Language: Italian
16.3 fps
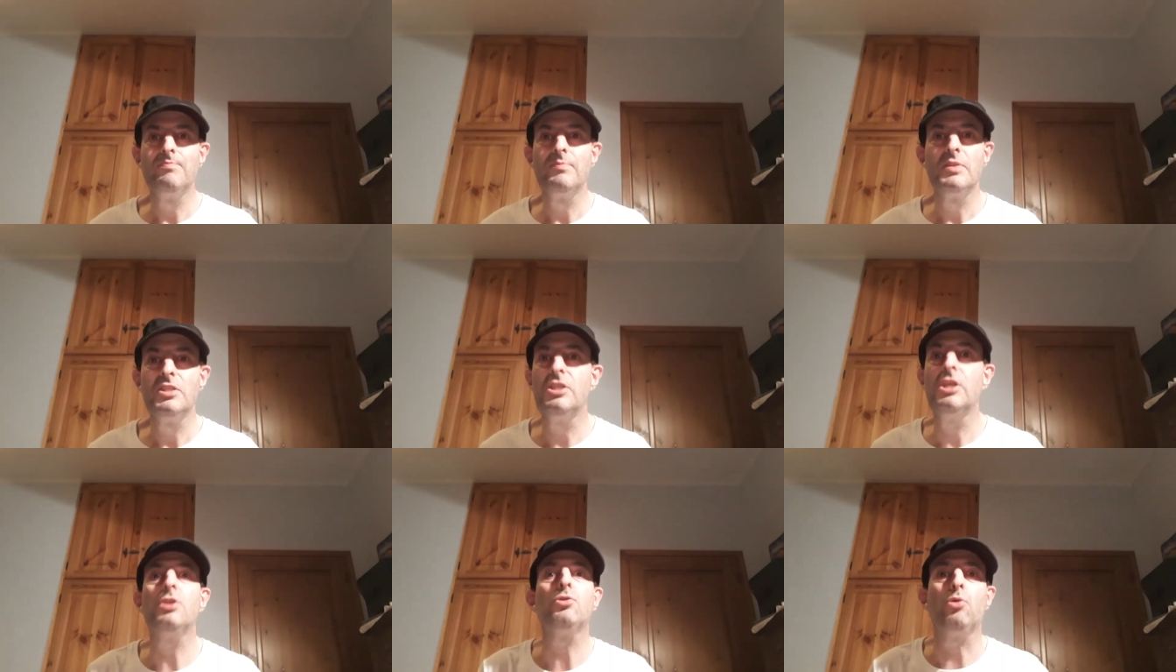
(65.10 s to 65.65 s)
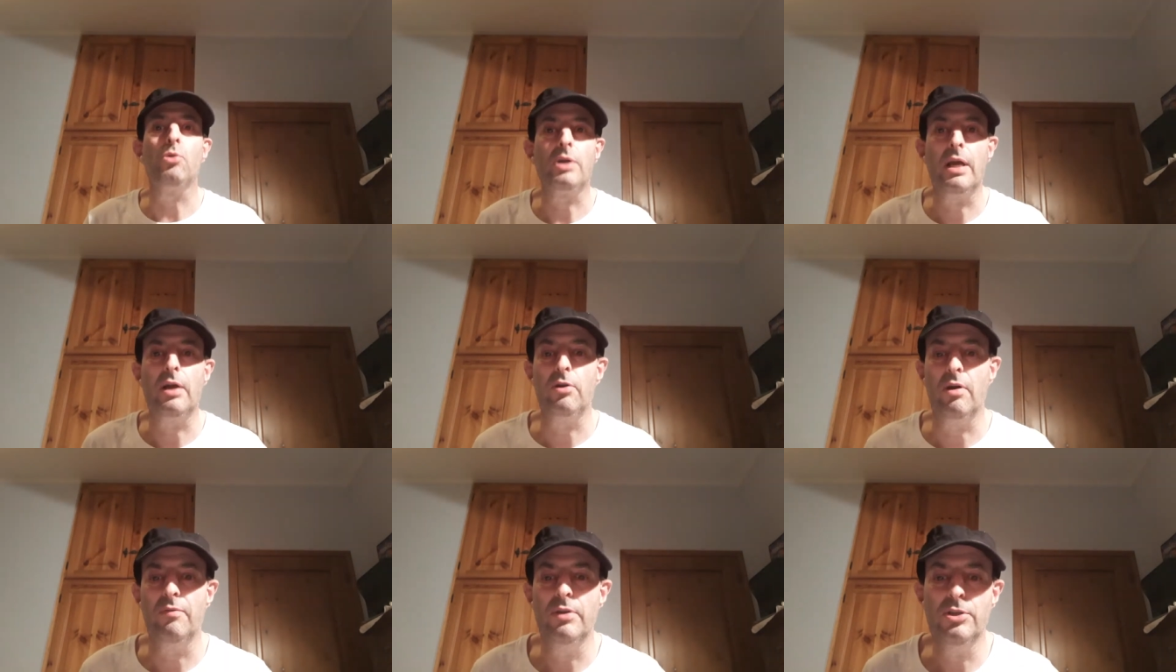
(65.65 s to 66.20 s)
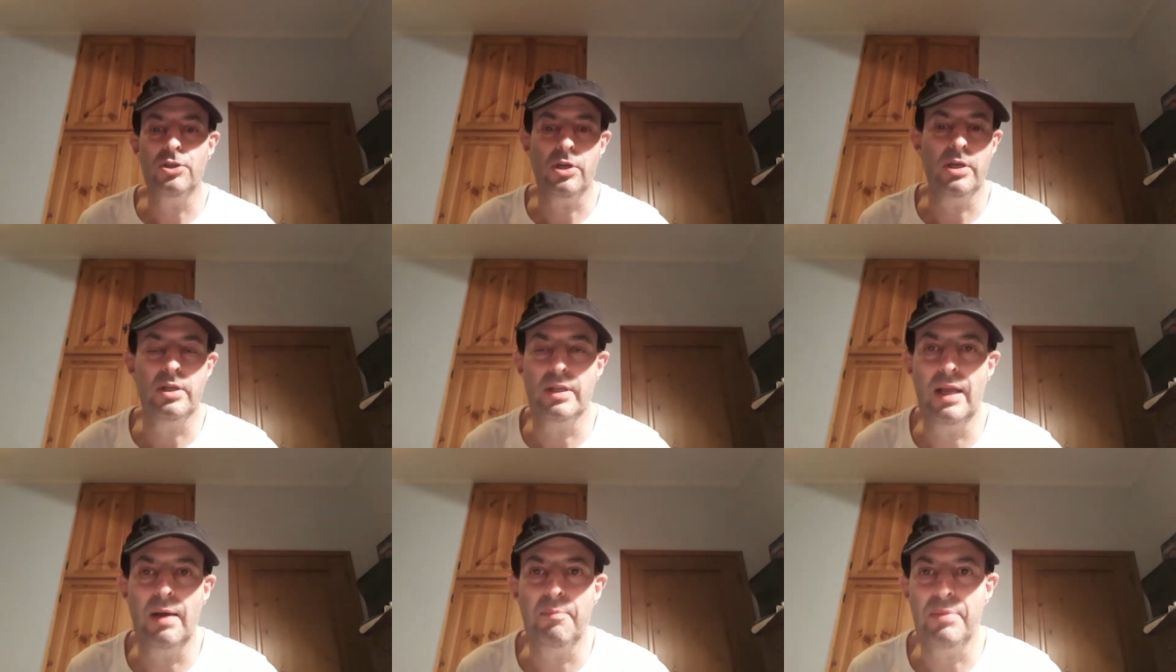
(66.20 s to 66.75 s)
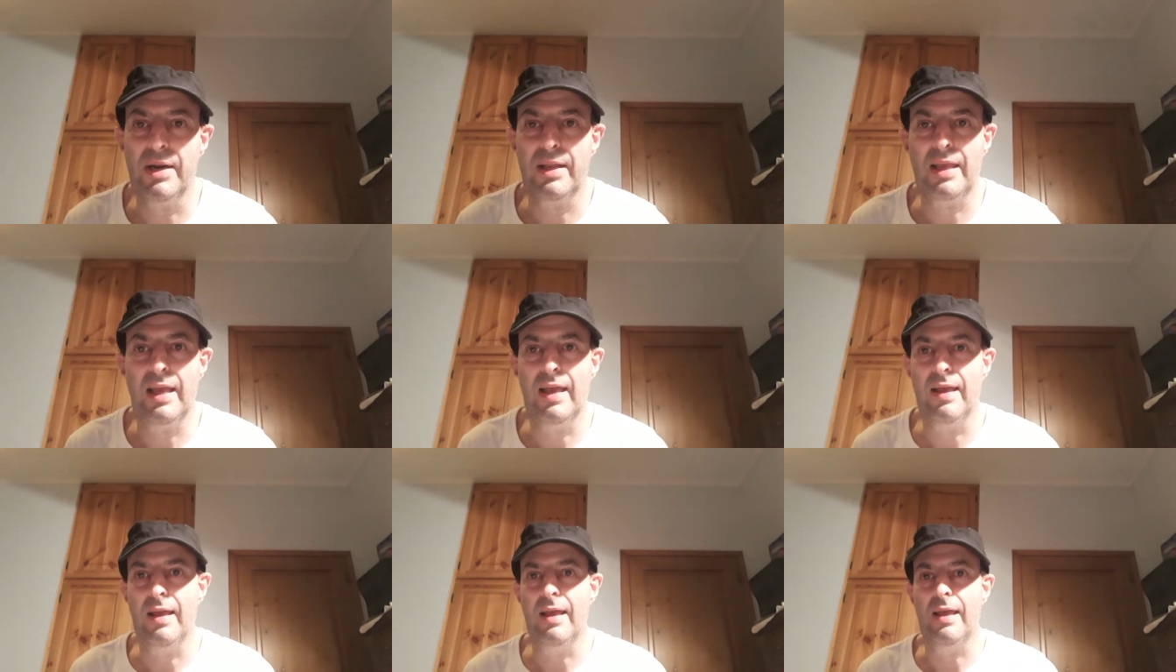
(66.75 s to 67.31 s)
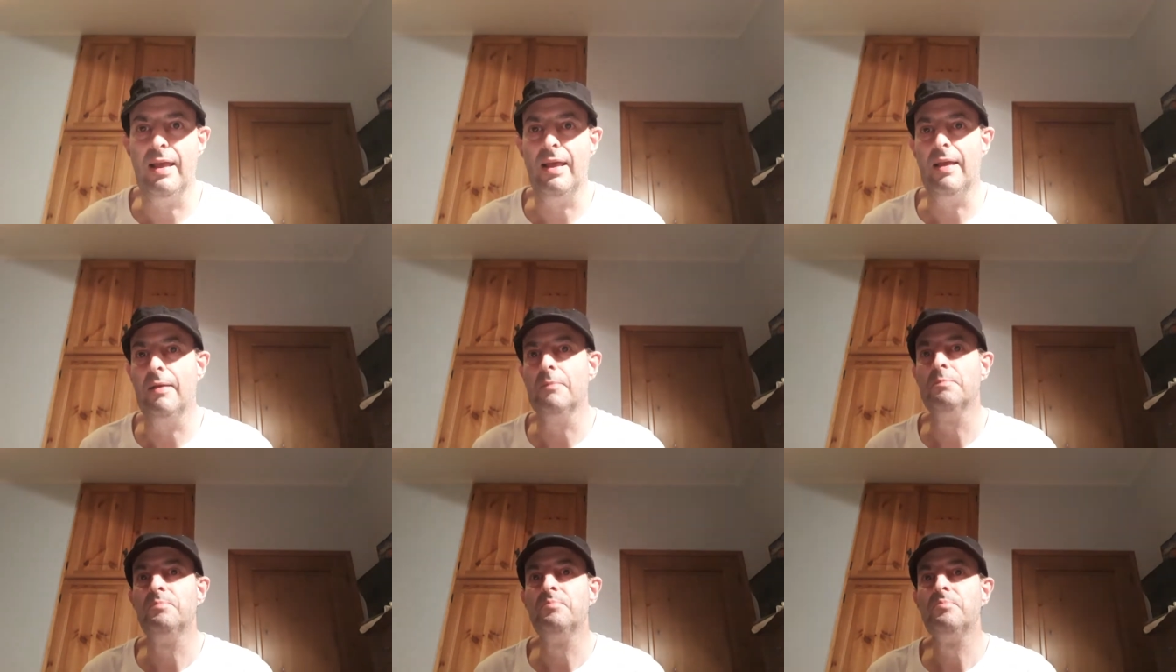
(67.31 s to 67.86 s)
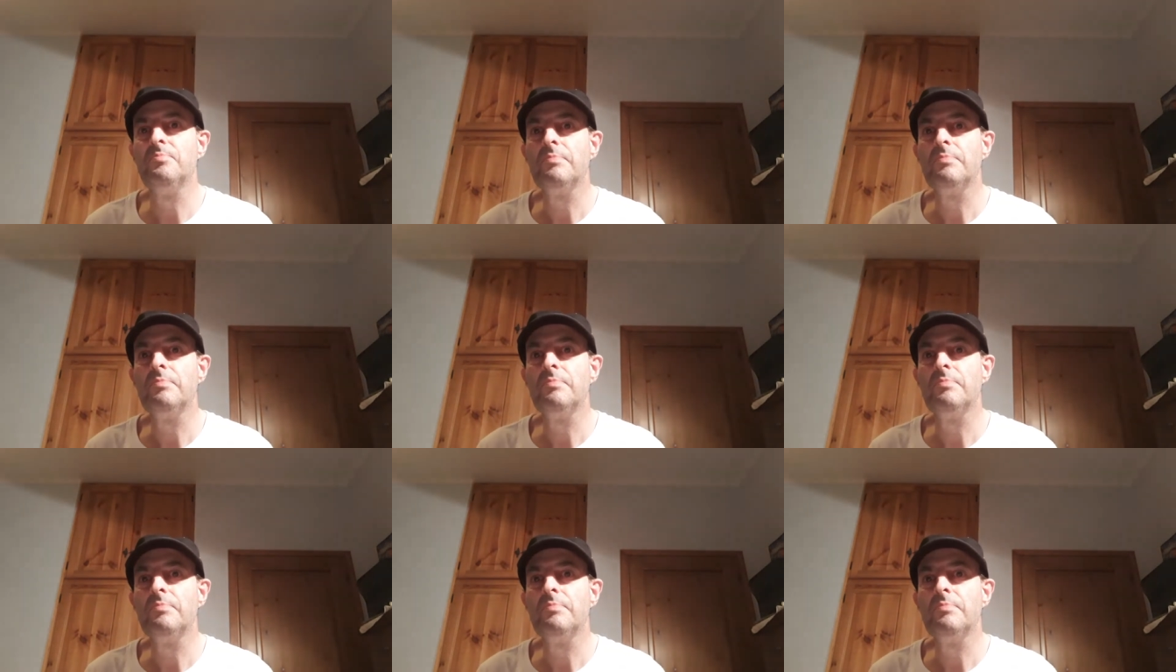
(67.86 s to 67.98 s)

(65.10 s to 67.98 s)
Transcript: si toccano a vicenda perché